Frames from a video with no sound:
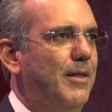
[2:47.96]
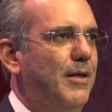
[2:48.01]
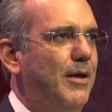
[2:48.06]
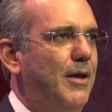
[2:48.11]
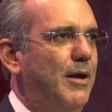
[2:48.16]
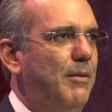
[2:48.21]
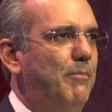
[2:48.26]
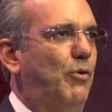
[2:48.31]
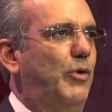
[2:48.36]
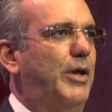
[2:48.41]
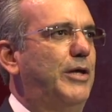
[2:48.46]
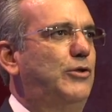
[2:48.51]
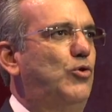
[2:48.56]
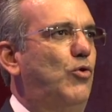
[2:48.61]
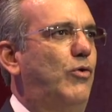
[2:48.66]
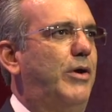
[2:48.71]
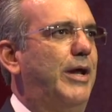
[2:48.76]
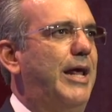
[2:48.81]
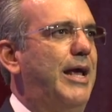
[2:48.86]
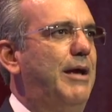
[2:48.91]
Por eso
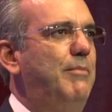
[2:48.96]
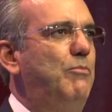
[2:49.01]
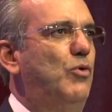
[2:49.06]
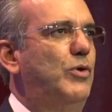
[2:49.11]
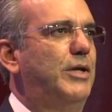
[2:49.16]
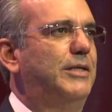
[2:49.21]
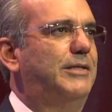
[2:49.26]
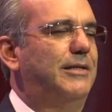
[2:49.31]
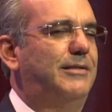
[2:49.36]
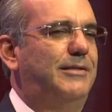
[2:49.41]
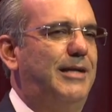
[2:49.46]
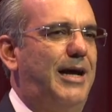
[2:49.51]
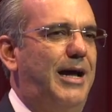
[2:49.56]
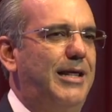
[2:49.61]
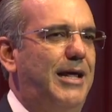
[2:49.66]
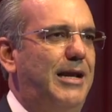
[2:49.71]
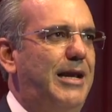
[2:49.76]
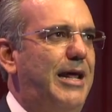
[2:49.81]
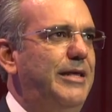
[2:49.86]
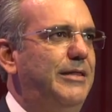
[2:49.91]
creemos
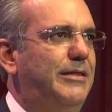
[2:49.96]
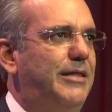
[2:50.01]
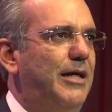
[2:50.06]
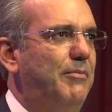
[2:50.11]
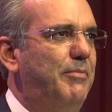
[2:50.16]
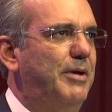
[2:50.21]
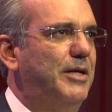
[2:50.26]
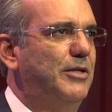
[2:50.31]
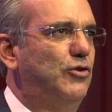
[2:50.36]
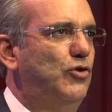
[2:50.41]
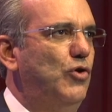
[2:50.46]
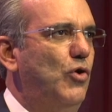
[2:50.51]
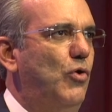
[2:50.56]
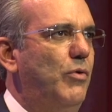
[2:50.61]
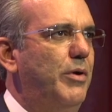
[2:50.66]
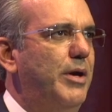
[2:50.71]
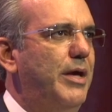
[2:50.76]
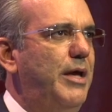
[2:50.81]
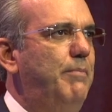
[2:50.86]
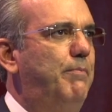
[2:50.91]
necesaria la
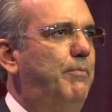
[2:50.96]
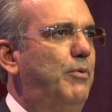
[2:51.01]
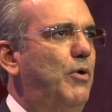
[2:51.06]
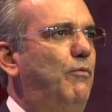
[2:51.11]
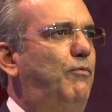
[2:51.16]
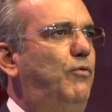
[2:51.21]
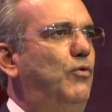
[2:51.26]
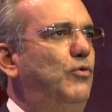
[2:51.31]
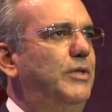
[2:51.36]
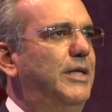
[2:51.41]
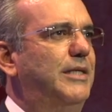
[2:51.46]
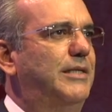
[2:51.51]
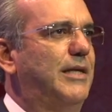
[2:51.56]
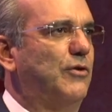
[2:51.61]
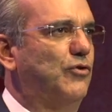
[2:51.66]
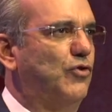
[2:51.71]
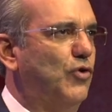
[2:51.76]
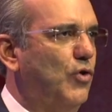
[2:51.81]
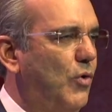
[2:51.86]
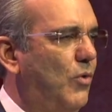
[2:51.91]
intervención y
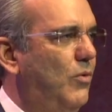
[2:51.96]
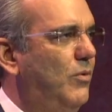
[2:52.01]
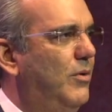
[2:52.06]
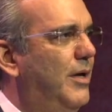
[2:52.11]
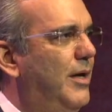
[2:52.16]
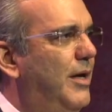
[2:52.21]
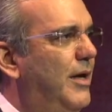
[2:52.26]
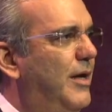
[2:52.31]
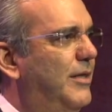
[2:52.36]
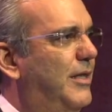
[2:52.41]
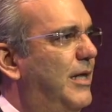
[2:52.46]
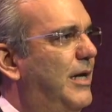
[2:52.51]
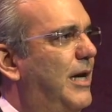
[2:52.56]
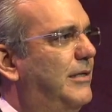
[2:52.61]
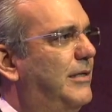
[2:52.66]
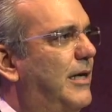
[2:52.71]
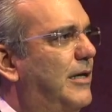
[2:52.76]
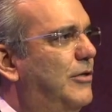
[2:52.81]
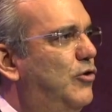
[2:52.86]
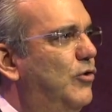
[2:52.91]
profundización de las
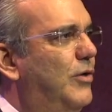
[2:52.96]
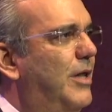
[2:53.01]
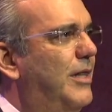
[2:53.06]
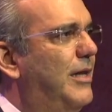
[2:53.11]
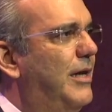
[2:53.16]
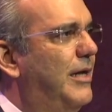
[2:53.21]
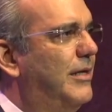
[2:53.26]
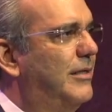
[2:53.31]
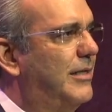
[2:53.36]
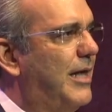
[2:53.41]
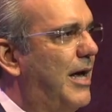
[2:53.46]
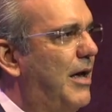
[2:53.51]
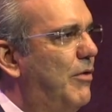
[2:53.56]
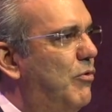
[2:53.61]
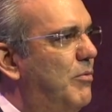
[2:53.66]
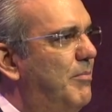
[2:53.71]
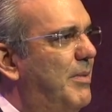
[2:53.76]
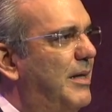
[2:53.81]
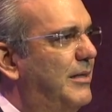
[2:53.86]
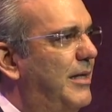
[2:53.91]
acciones del Estado
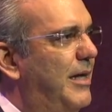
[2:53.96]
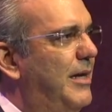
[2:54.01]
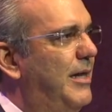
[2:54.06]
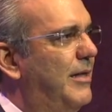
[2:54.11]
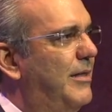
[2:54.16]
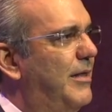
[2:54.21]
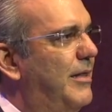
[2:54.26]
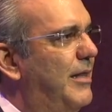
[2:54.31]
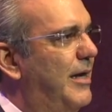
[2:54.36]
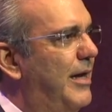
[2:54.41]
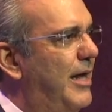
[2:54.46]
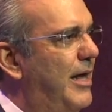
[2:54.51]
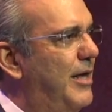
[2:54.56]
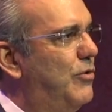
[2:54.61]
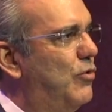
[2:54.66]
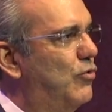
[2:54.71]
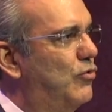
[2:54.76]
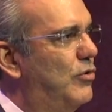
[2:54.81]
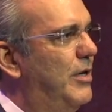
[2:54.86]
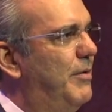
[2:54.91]
en materia de
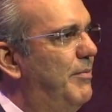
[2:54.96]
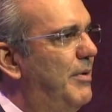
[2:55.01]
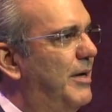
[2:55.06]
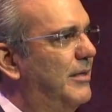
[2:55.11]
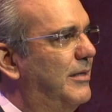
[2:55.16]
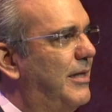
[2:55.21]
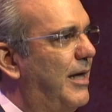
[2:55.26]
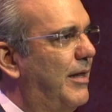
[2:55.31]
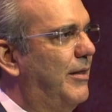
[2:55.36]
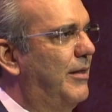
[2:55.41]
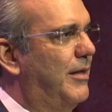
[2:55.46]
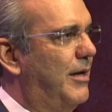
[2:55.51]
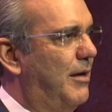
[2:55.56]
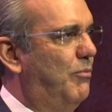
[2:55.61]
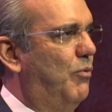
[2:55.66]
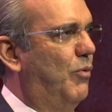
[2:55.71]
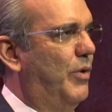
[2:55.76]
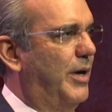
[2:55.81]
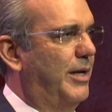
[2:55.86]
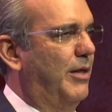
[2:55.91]
derechos y libertades de las
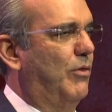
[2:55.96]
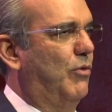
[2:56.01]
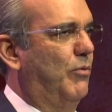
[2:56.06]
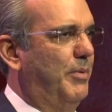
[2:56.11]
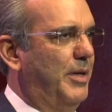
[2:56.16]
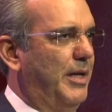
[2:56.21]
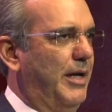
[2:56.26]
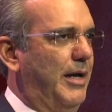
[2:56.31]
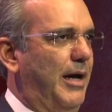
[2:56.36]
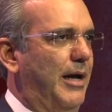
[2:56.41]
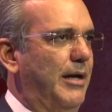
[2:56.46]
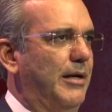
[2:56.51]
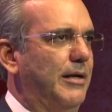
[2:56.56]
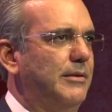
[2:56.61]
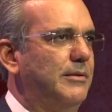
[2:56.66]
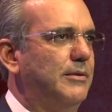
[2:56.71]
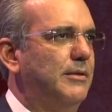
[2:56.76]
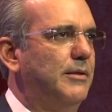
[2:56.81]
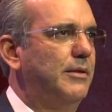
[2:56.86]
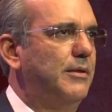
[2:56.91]
mujeres dominicanas
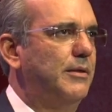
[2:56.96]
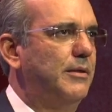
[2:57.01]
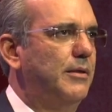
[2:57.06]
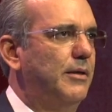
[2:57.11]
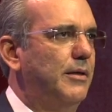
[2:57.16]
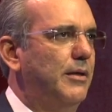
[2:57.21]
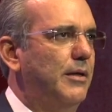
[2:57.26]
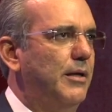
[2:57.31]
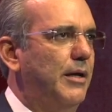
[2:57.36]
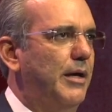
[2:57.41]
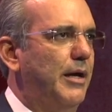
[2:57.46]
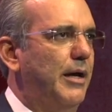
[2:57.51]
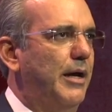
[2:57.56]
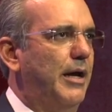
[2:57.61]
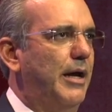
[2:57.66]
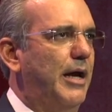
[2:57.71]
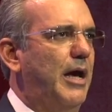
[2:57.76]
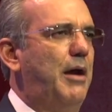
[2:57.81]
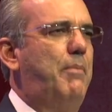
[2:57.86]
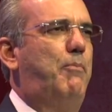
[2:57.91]

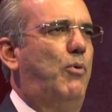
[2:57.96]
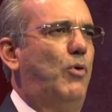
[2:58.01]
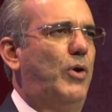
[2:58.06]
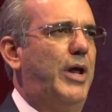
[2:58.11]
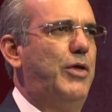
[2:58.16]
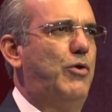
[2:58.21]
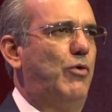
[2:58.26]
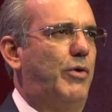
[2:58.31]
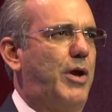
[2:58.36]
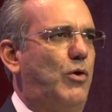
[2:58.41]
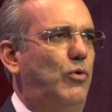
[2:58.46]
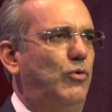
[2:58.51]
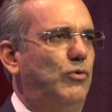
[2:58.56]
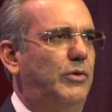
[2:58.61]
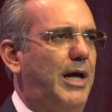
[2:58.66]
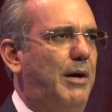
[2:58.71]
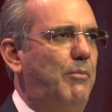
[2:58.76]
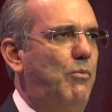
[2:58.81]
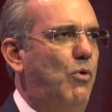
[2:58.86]
es por ello que contamos